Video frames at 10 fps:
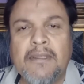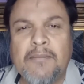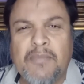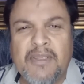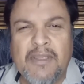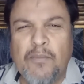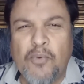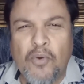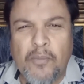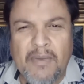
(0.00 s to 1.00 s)
mide un
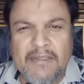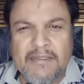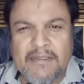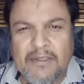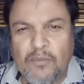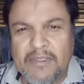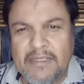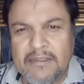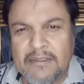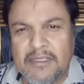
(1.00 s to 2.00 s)
poco más de
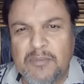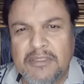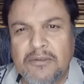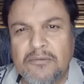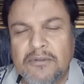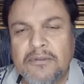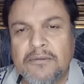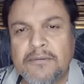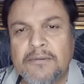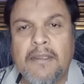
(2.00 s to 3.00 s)
50 centímetros
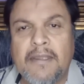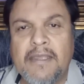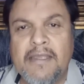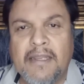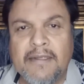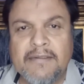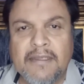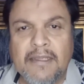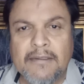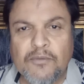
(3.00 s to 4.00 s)
y en este
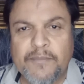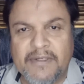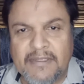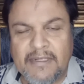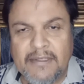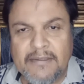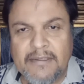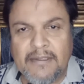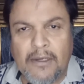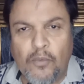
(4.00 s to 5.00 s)
caso
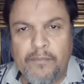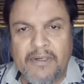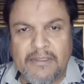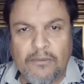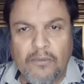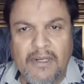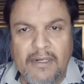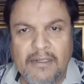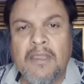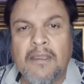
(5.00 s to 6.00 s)
pertenece a un
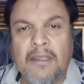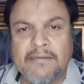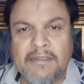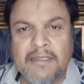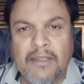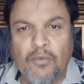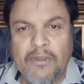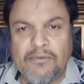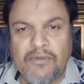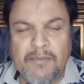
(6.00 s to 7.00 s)
particular. Así que no
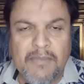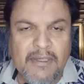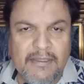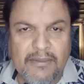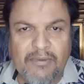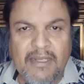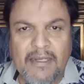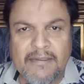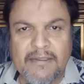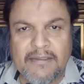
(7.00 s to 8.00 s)
es una imagen de una
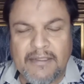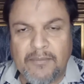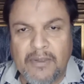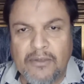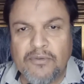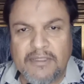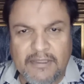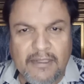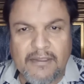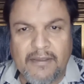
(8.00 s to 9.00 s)
iglesia, sin embargo se
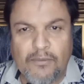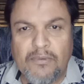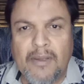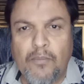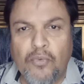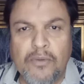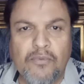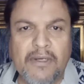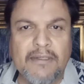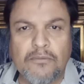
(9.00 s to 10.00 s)
trata de una muy
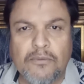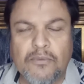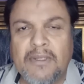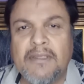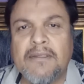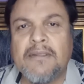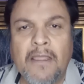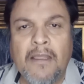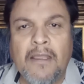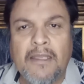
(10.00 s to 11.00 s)
buena escultura.
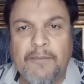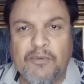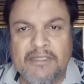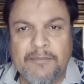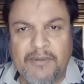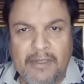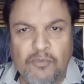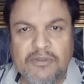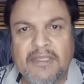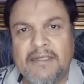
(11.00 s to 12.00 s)
Y pues
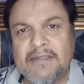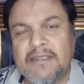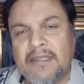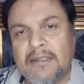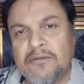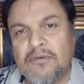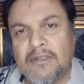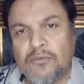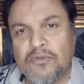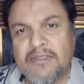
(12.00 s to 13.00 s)
esperamos que en este caso
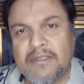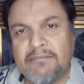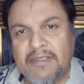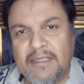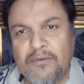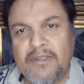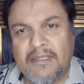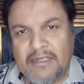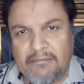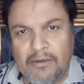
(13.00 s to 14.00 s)
les guste el video y el
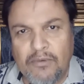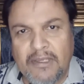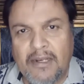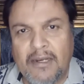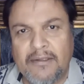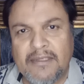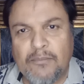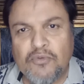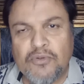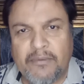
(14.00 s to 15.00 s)
trabajo que
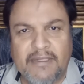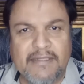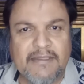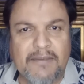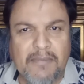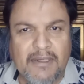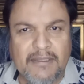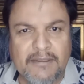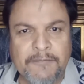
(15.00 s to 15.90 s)
realizamos sobre esta imagen.